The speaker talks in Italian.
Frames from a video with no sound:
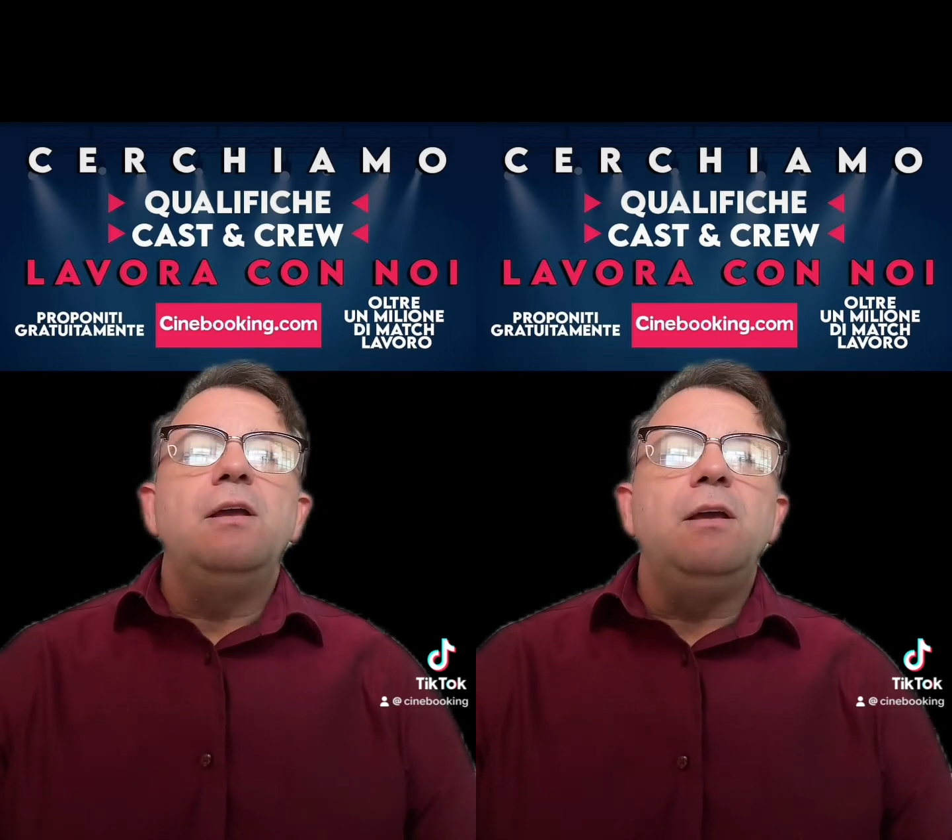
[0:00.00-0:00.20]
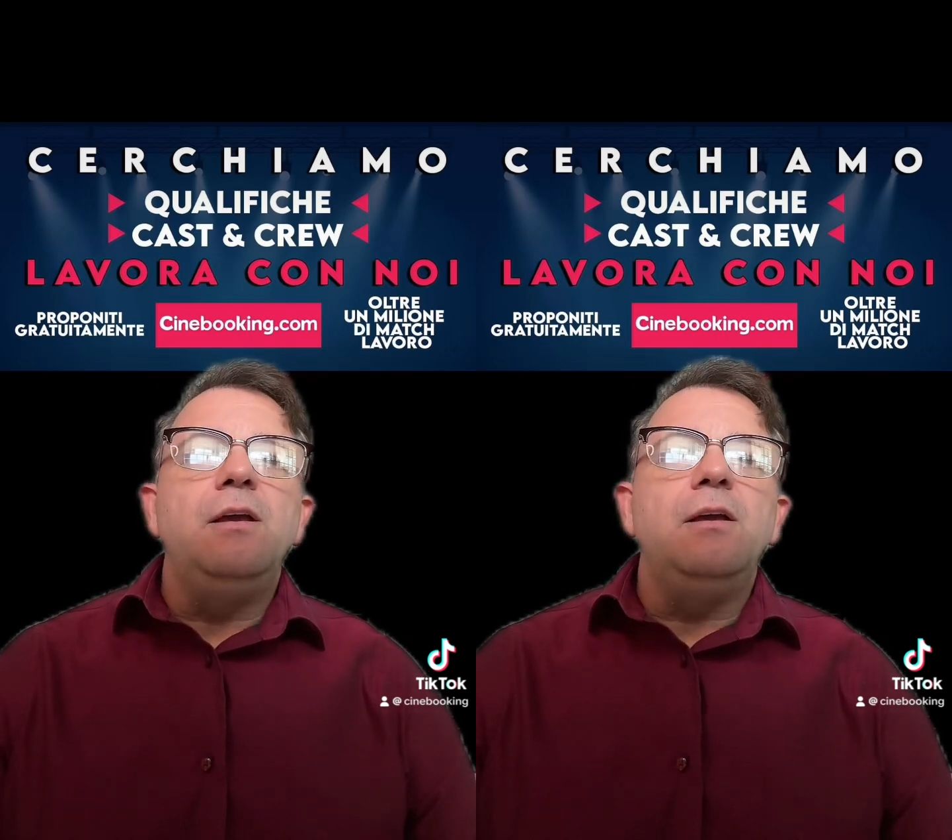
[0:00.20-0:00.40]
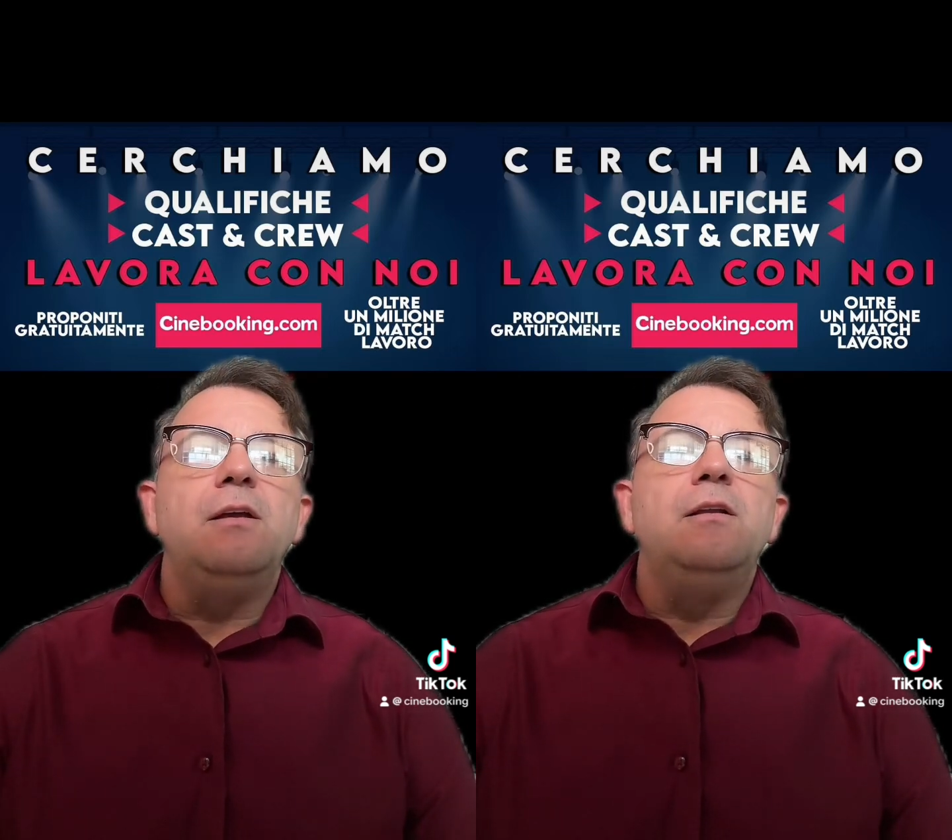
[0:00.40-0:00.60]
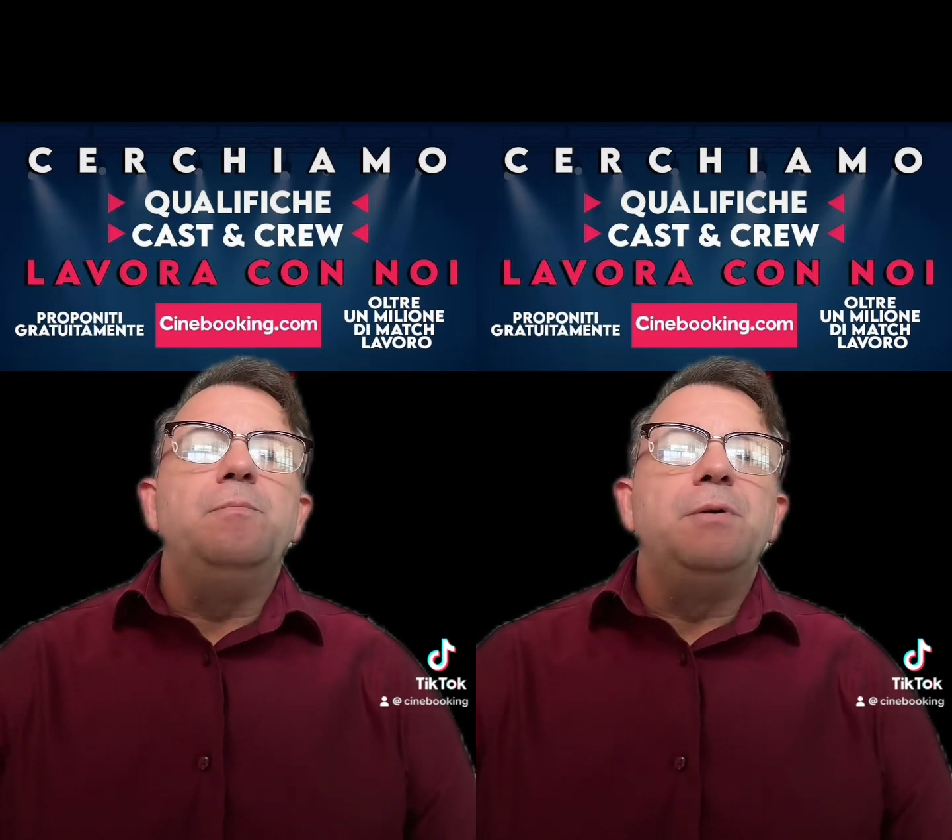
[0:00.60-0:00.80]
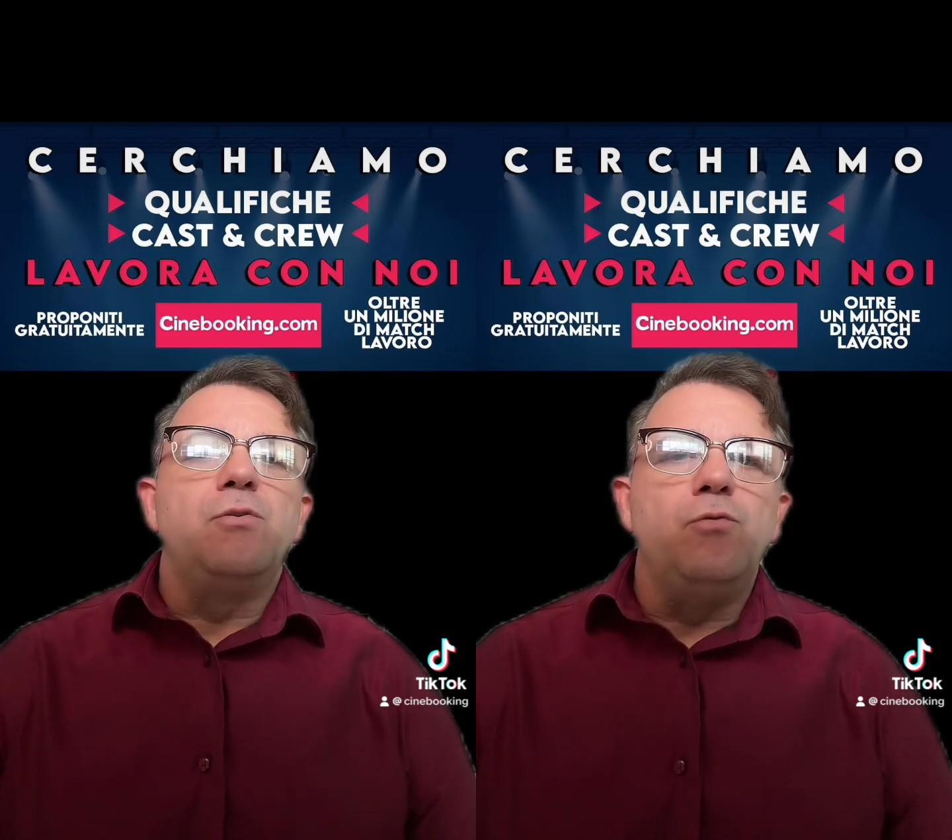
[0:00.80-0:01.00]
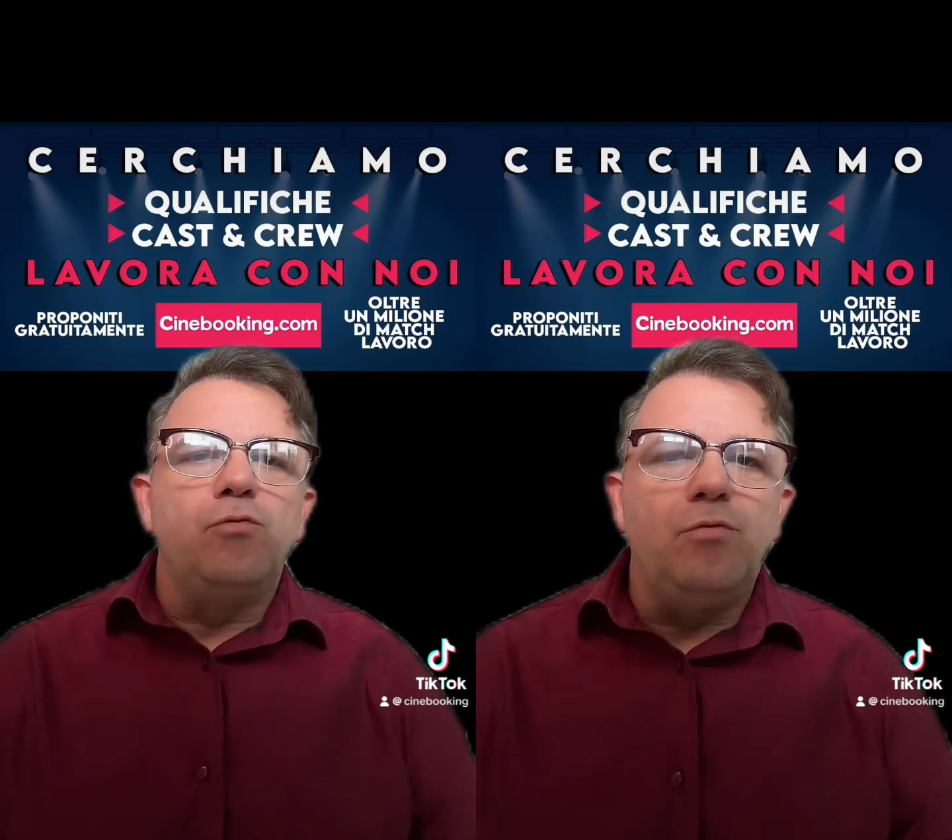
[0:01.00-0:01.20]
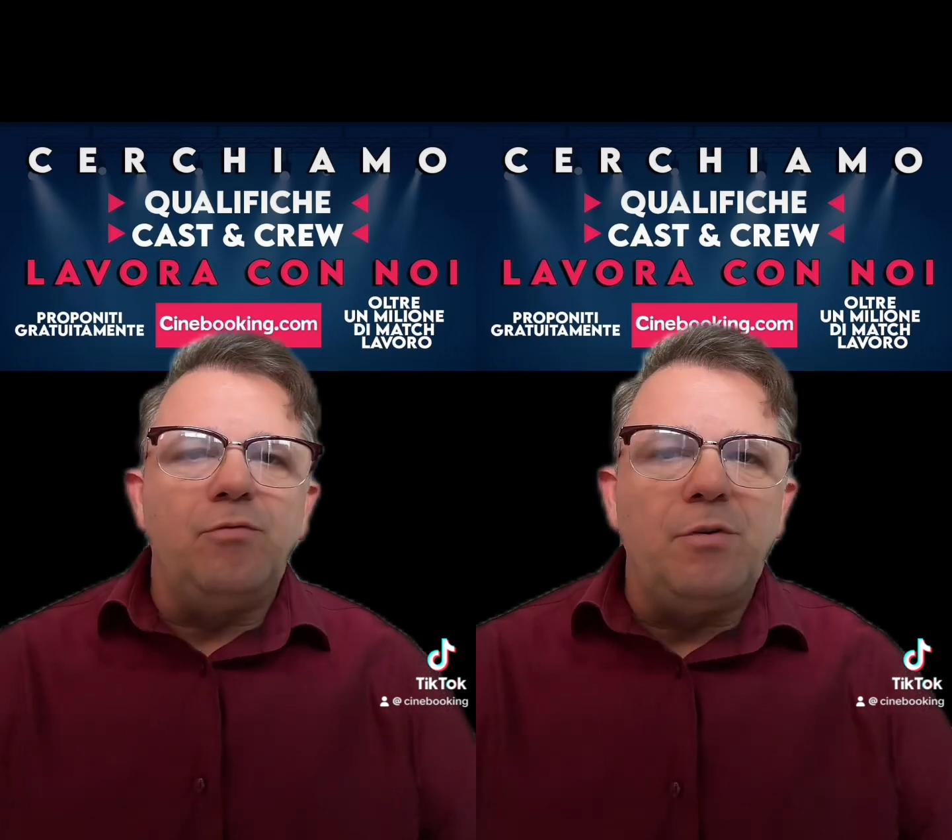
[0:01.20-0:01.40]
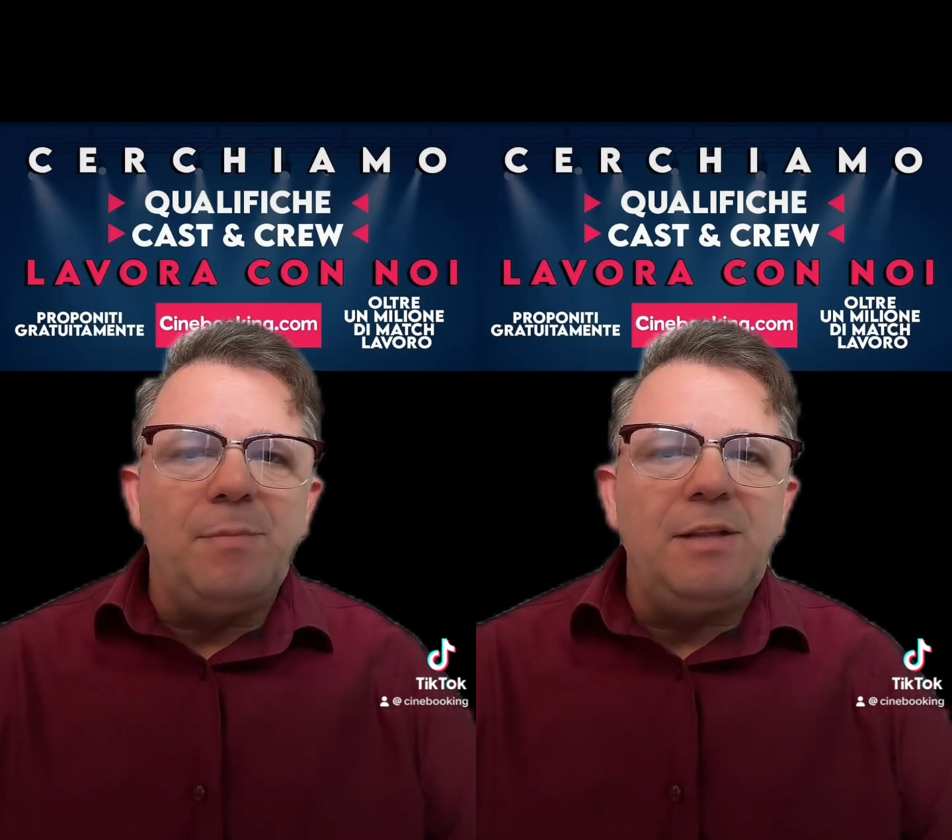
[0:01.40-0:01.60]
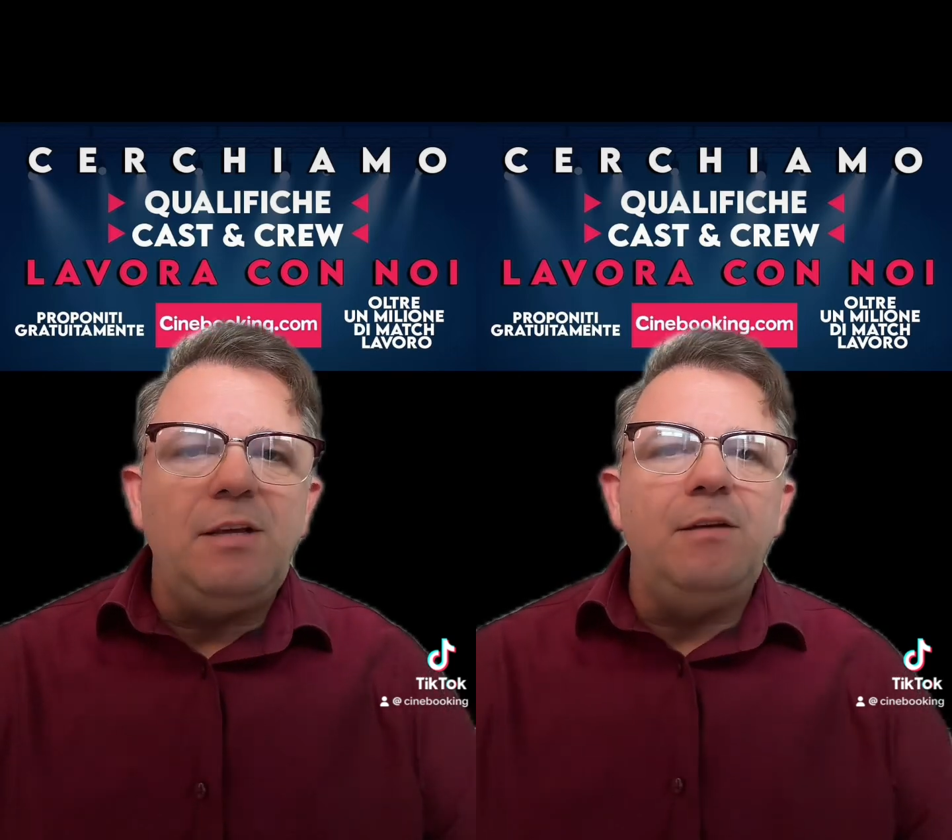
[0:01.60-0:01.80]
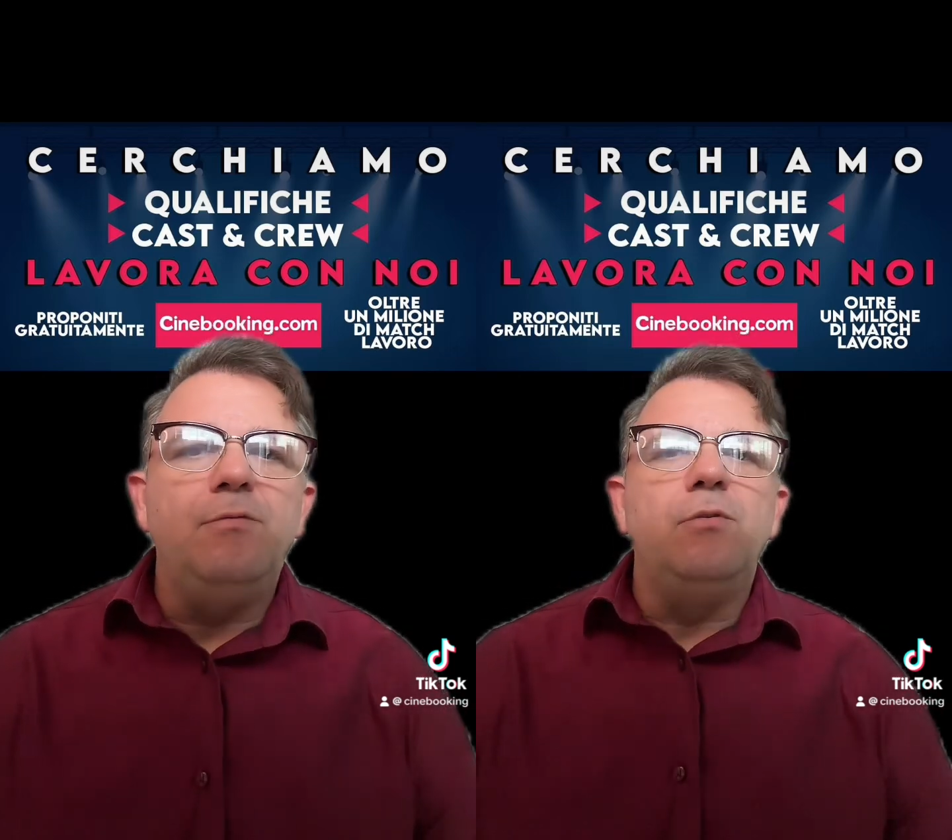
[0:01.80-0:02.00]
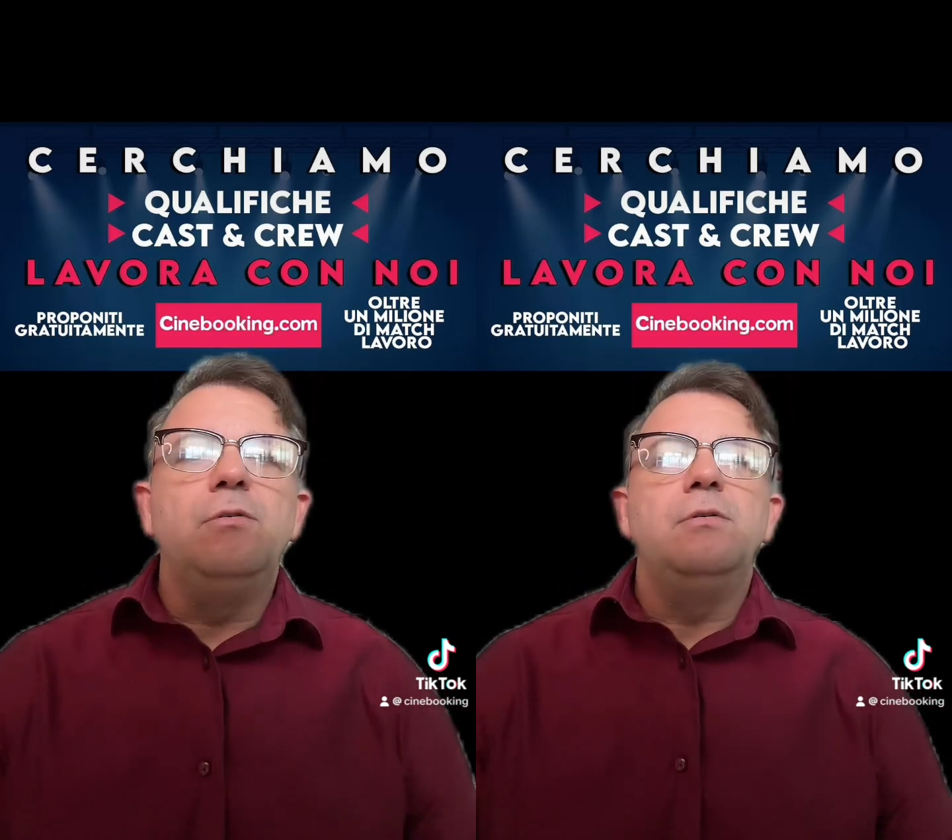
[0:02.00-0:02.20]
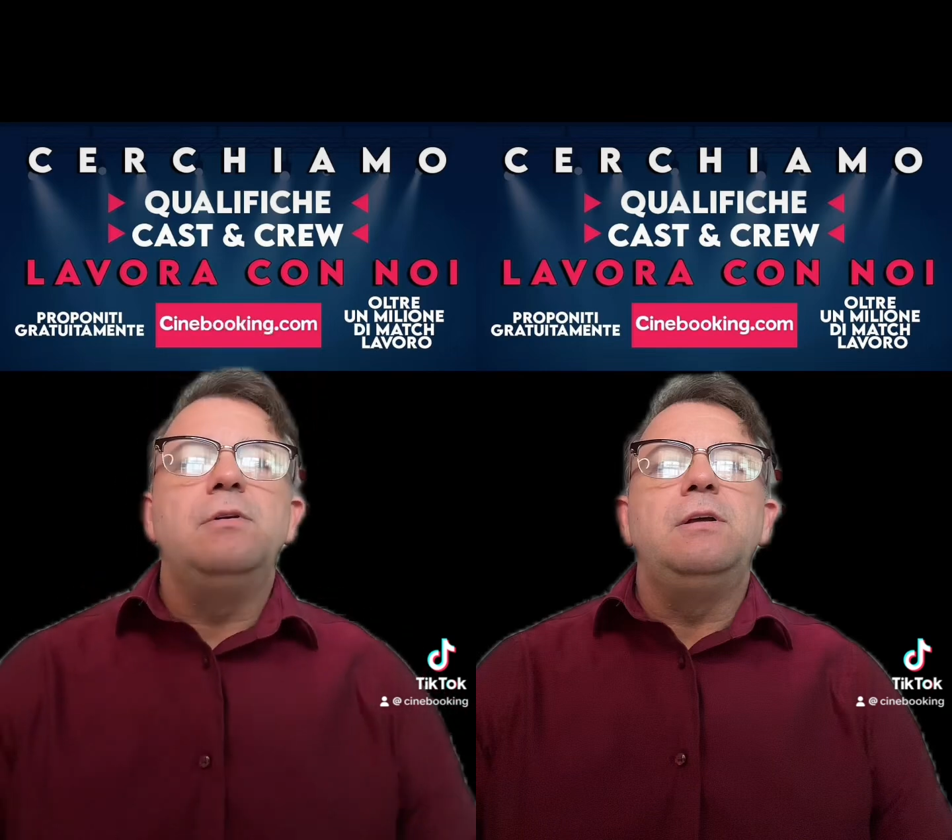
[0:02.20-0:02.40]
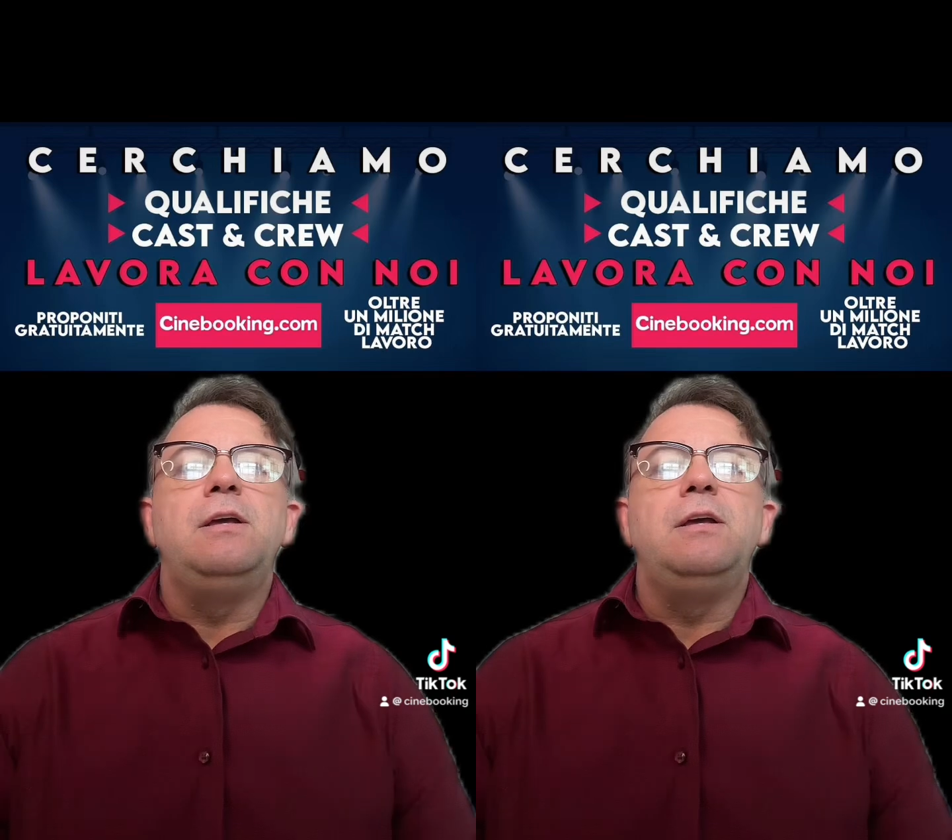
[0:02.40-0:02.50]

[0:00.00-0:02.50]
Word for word: e il percorso formativo